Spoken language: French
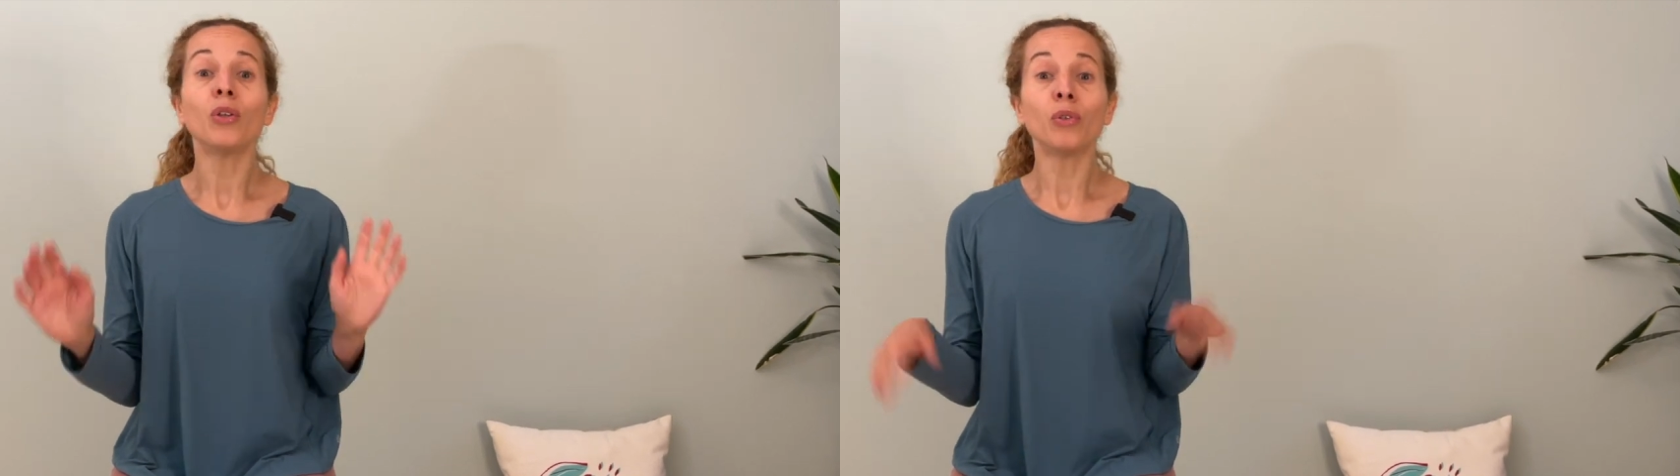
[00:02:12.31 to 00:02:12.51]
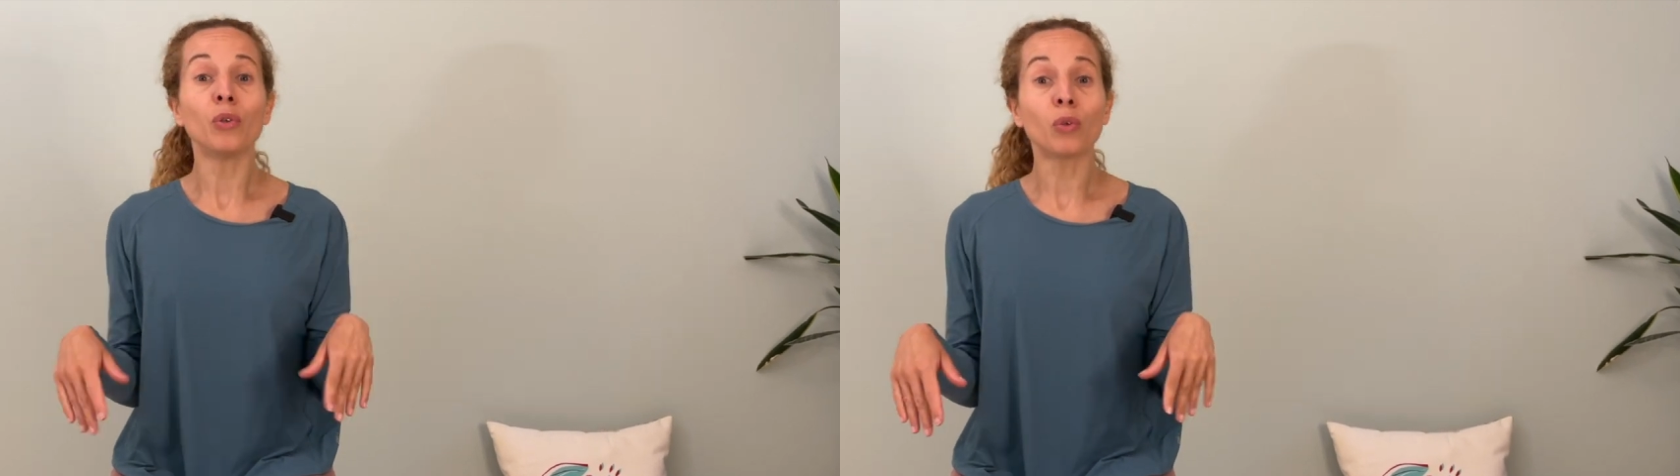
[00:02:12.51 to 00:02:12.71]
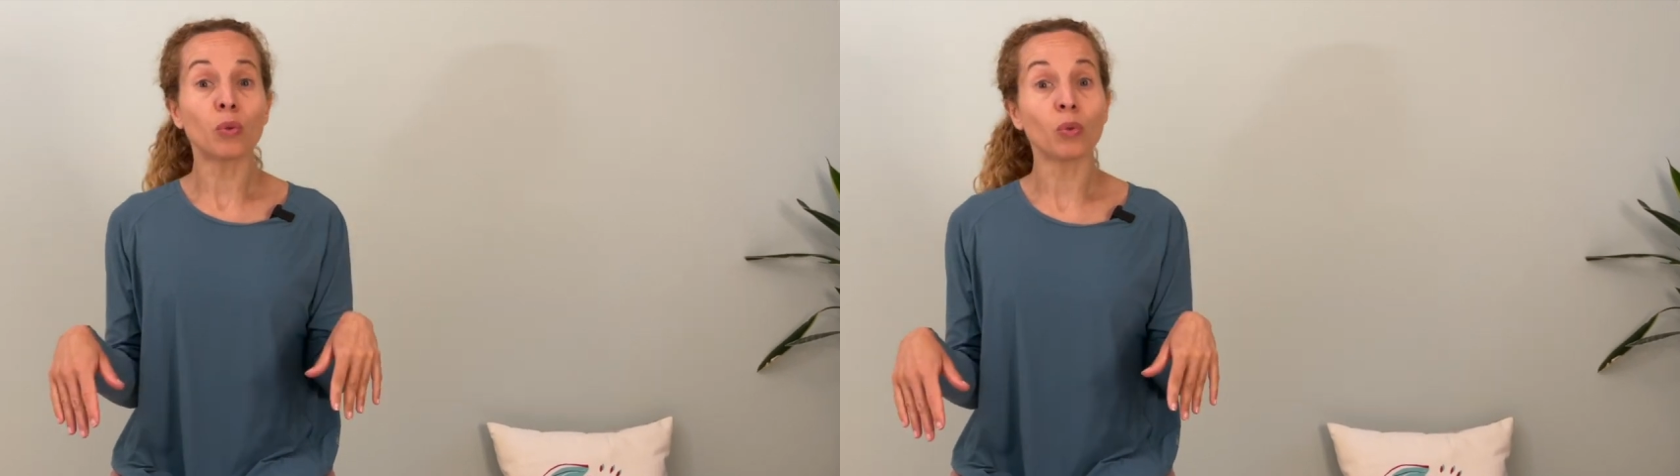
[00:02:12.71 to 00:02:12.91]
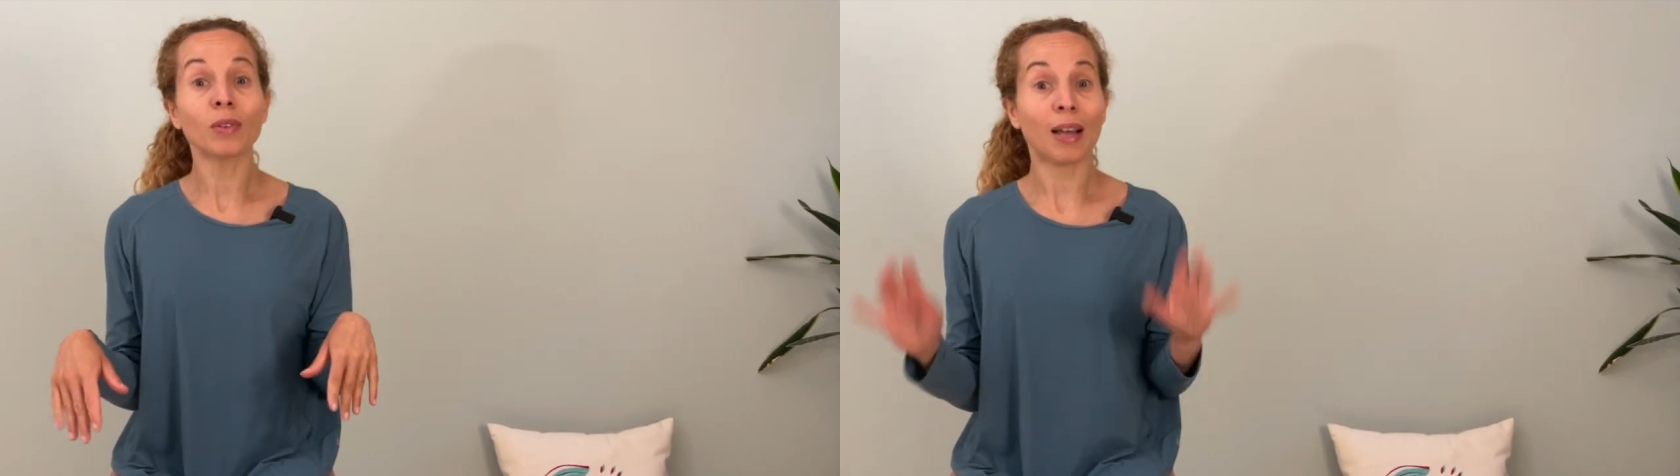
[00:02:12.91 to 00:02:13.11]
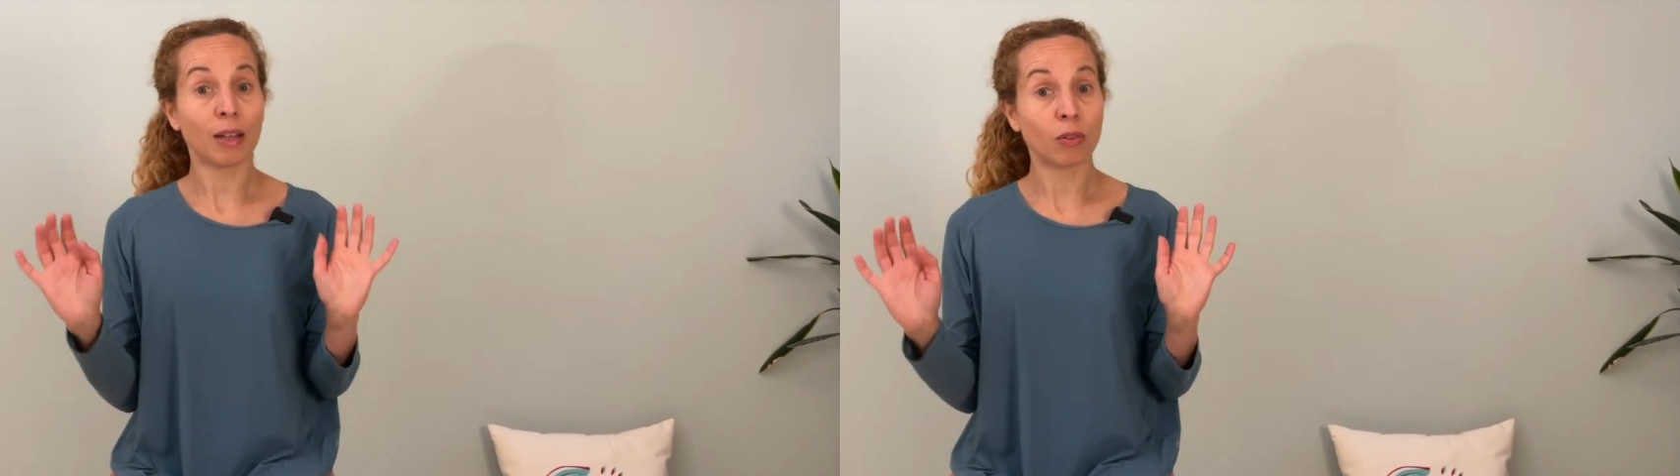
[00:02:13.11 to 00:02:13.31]
de
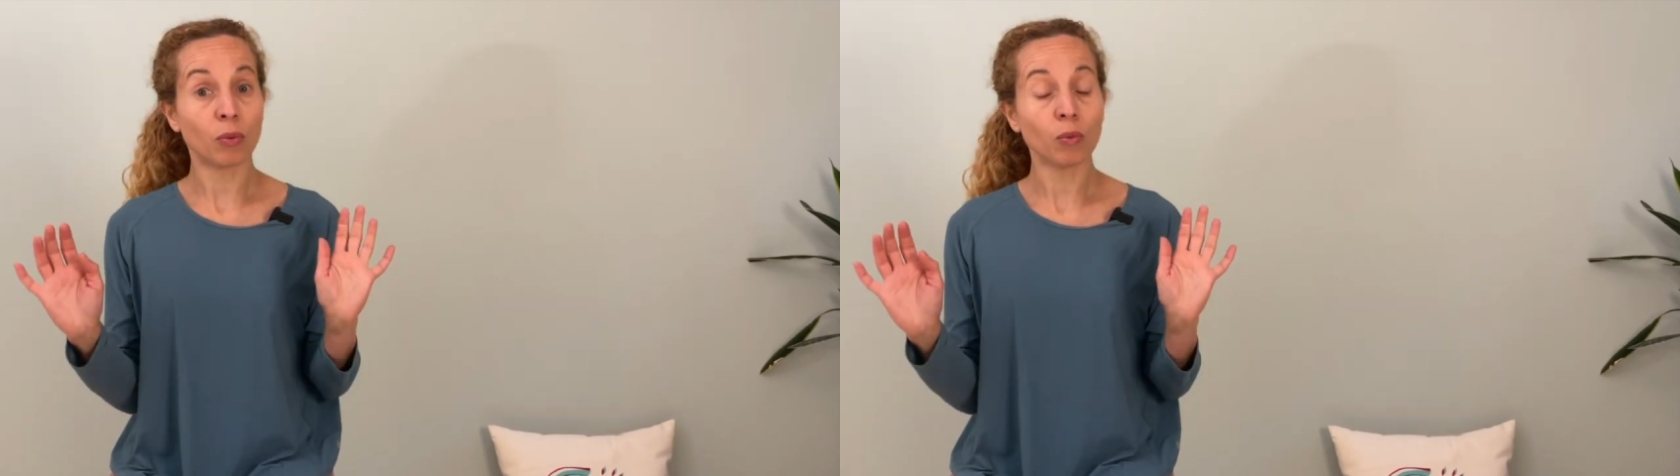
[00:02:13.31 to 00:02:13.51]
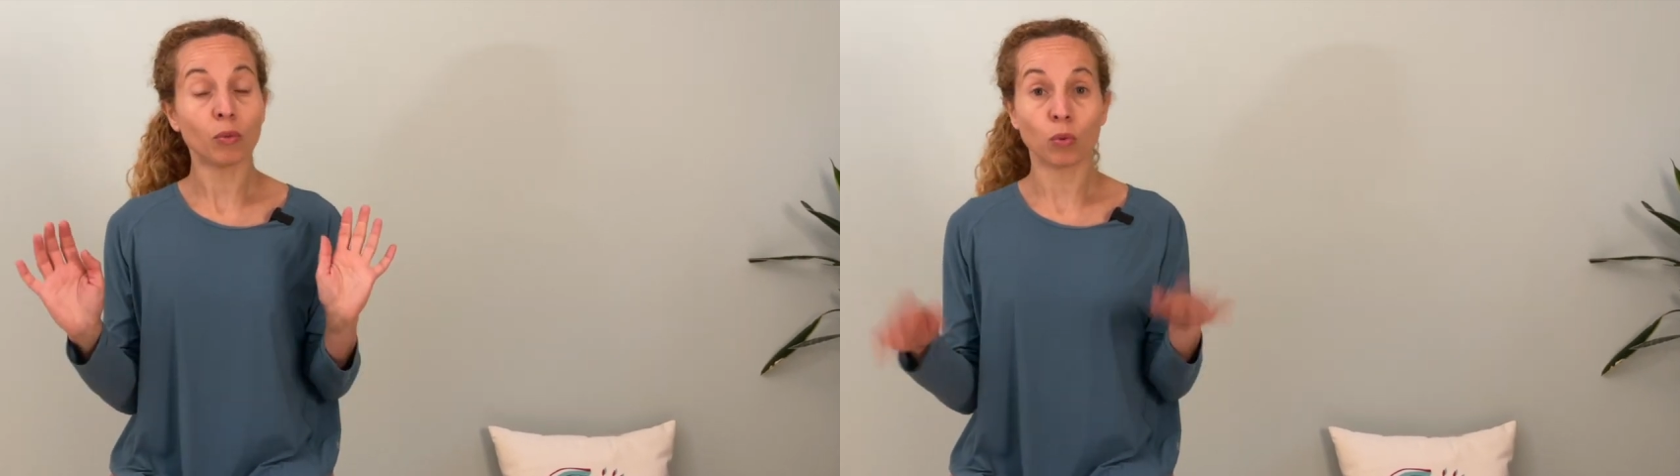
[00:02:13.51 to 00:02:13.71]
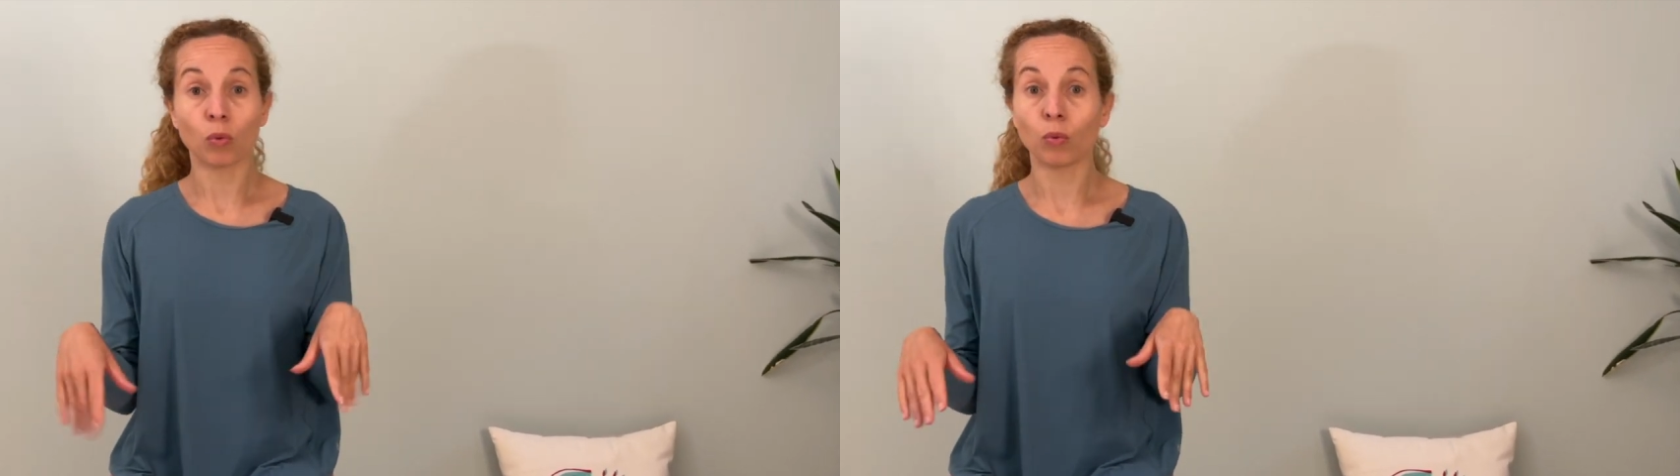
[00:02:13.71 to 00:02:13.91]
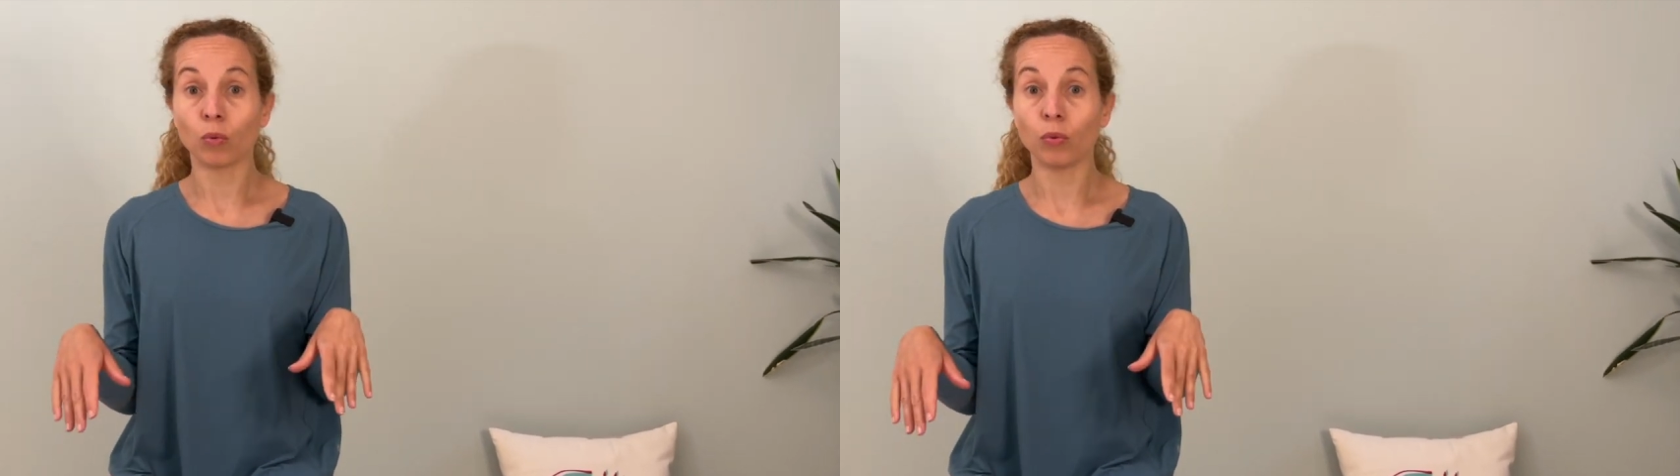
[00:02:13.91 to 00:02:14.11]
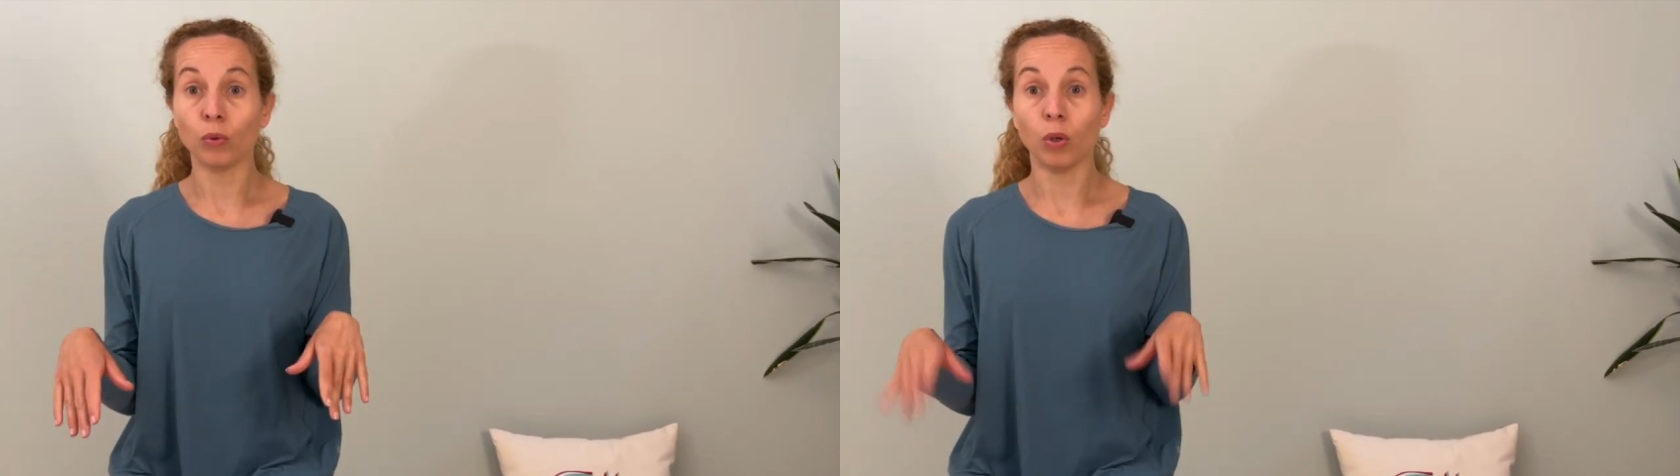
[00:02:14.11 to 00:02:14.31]
contraction. Donc
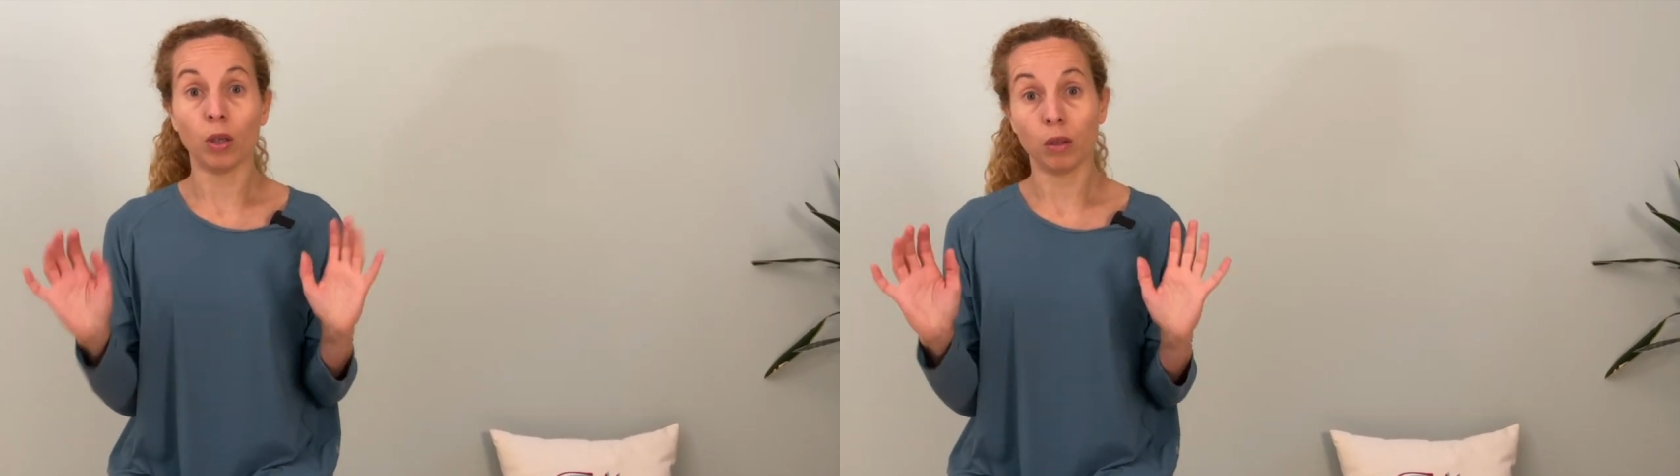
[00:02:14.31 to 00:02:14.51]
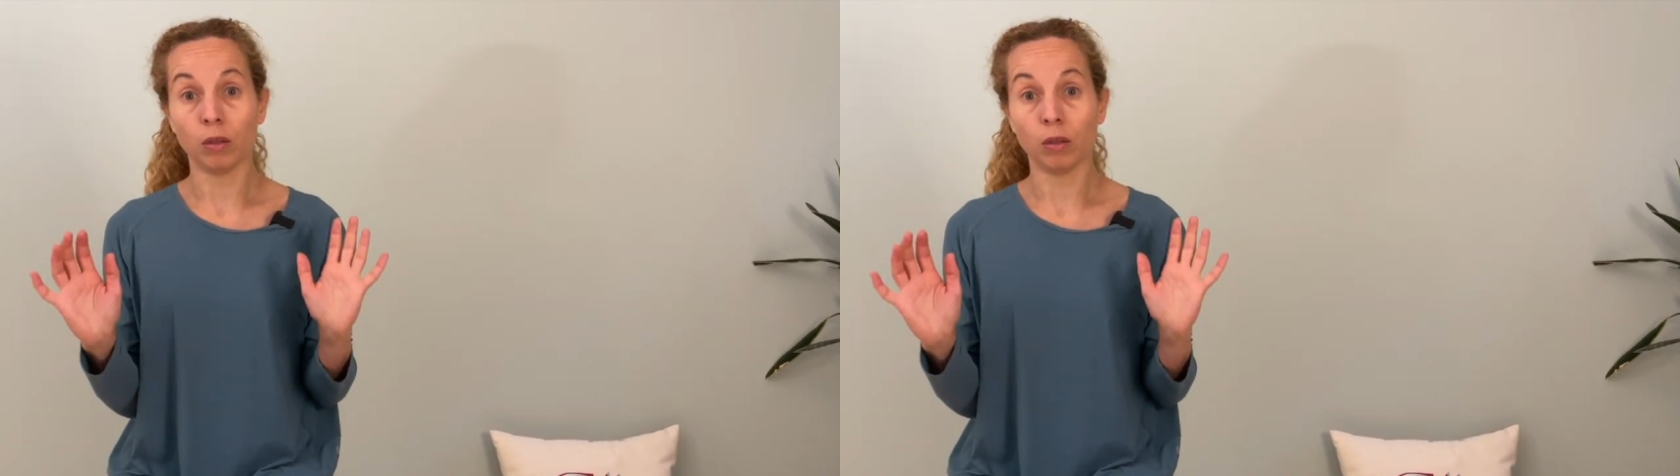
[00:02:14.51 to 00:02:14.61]
on veut euh,